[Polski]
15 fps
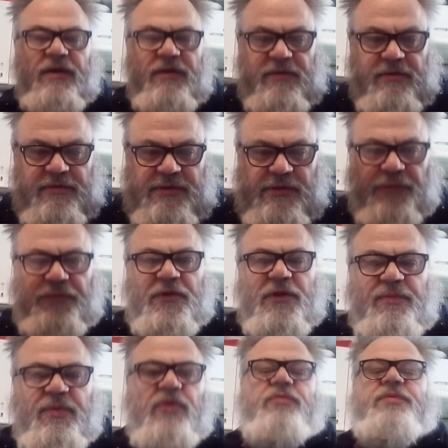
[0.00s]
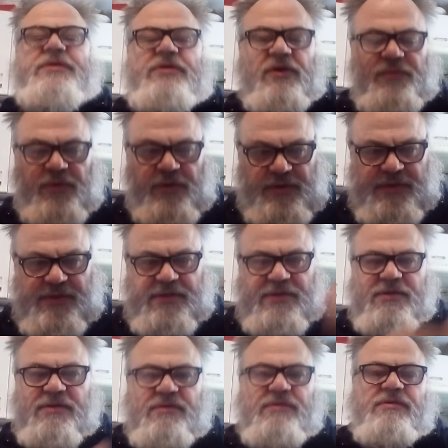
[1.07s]
Y, sufit byłby zrobiony
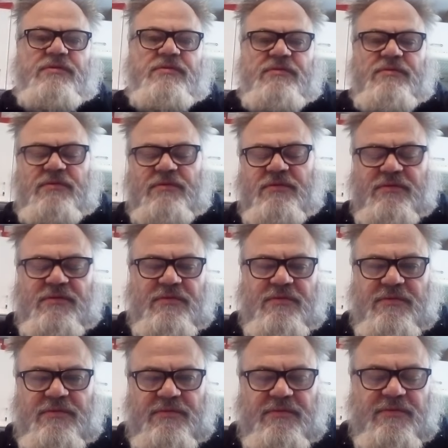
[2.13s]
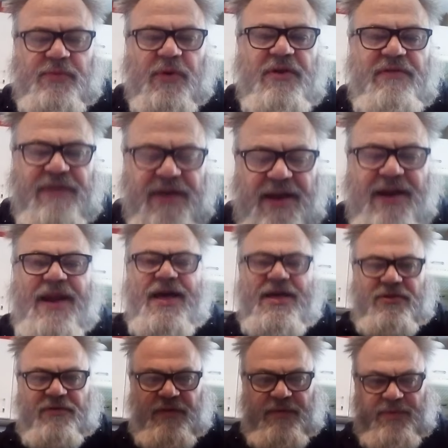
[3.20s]
z y,
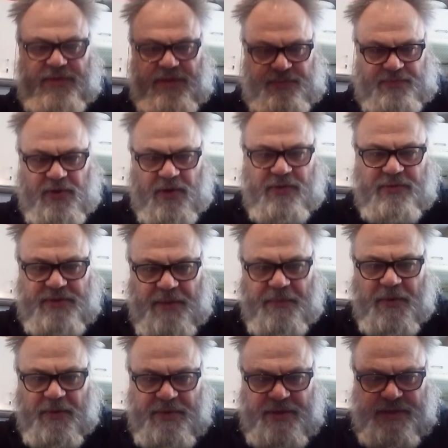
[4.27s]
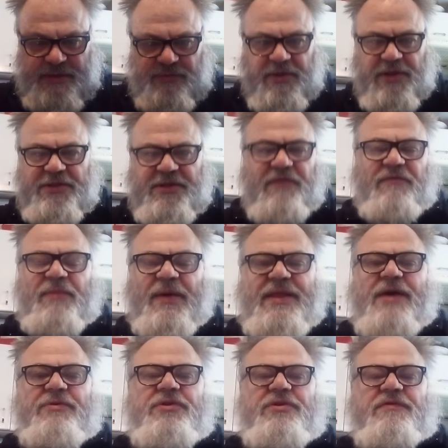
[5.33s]
poliwęglanu, aby te, to, te promienie słoneczne
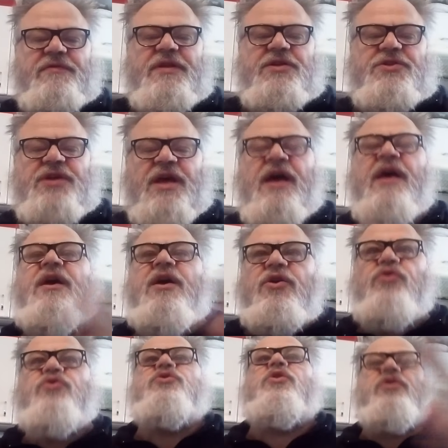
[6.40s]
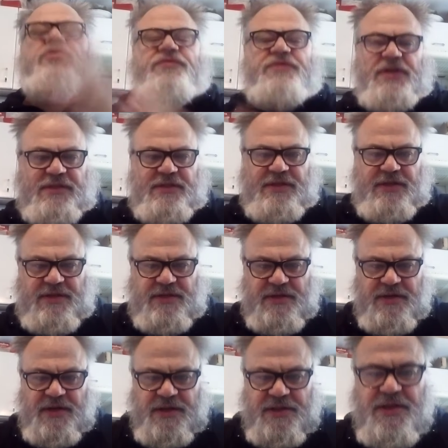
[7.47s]
wpadały do wnętrza już od wczesnych
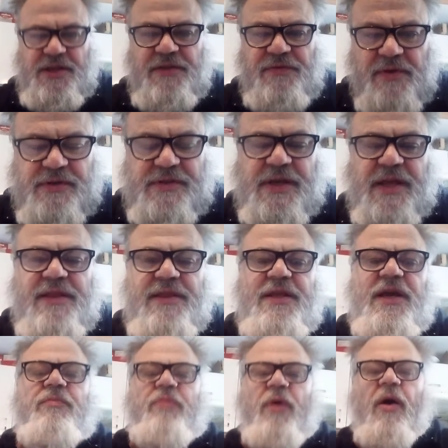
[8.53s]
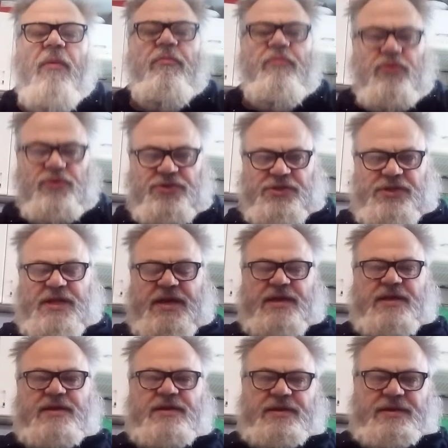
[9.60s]
dni wiosennych po późne
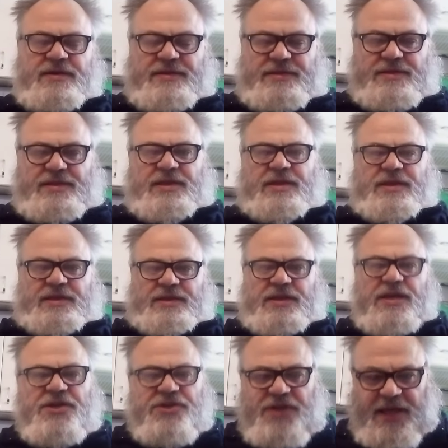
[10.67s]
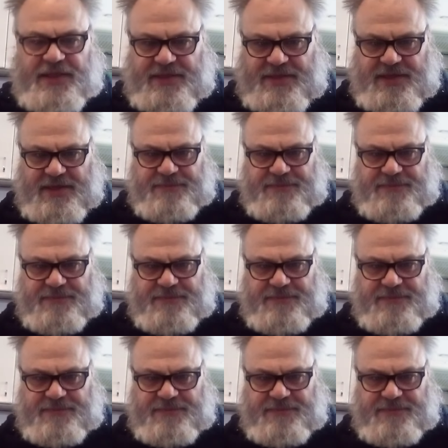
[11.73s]
dni jesienne